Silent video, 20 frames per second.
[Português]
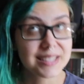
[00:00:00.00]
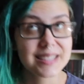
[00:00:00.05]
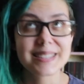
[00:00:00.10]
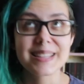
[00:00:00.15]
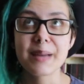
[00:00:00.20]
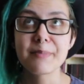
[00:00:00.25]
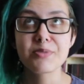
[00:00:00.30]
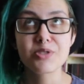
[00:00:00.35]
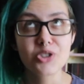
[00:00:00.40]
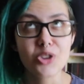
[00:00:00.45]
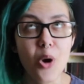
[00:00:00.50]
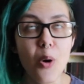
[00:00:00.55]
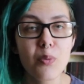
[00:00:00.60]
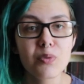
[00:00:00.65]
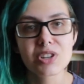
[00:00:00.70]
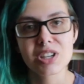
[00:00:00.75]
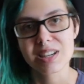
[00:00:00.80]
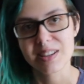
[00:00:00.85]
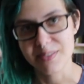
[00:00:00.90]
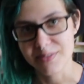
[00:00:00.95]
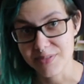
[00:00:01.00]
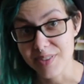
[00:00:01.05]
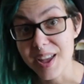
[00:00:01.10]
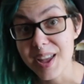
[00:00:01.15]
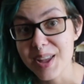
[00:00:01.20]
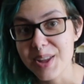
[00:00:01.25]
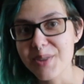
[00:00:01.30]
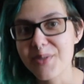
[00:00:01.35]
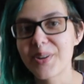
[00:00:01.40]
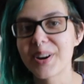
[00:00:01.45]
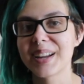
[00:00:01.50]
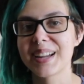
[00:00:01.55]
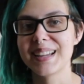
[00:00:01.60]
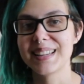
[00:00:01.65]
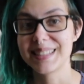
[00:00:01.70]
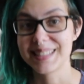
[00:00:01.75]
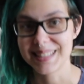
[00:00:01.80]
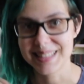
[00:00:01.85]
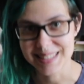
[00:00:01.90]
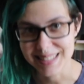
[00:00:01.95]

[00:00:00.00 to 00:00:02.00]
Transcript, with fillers: Você sabe de onde que veio aquele